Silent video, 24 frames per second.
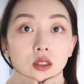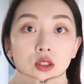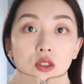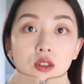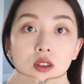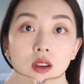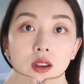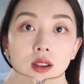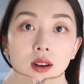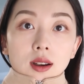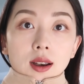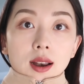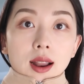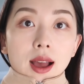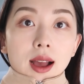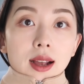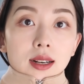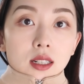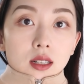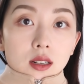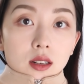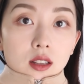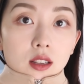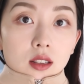就可以拉
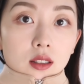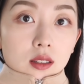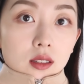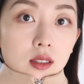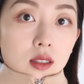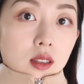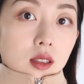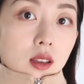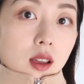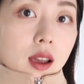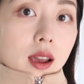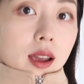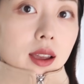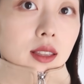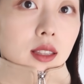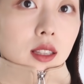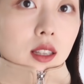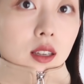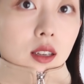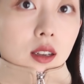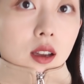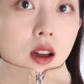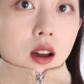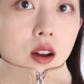着领子，还
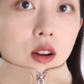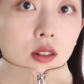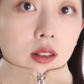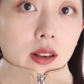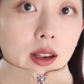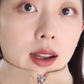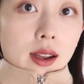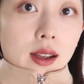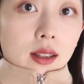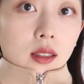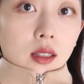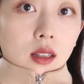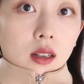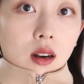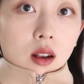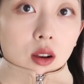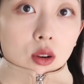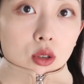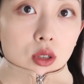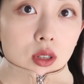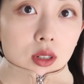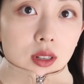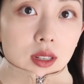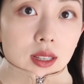挺好看的。然
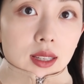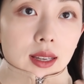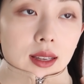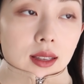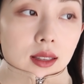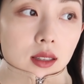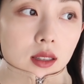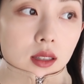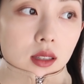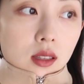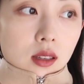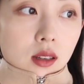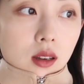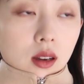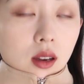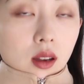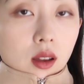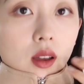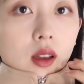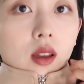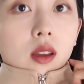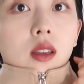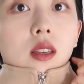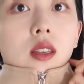后这个颜色
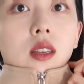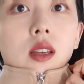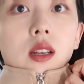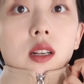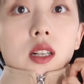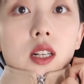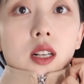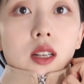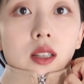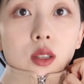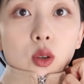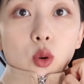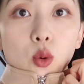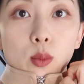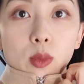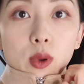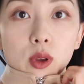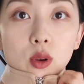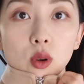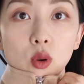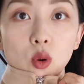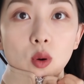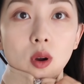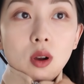也衬得我
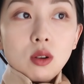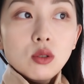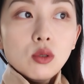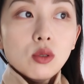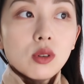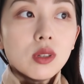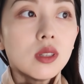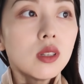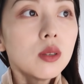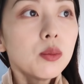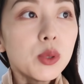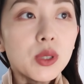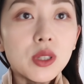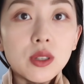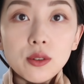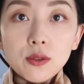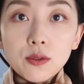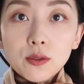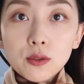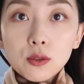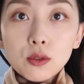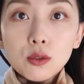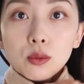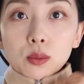们黄种人的皮
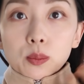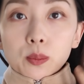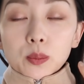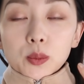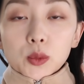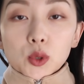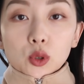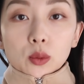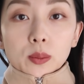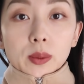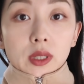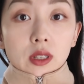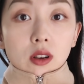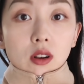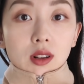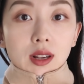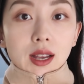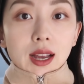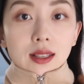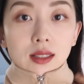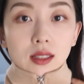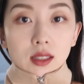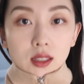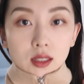肤就是比较
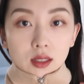干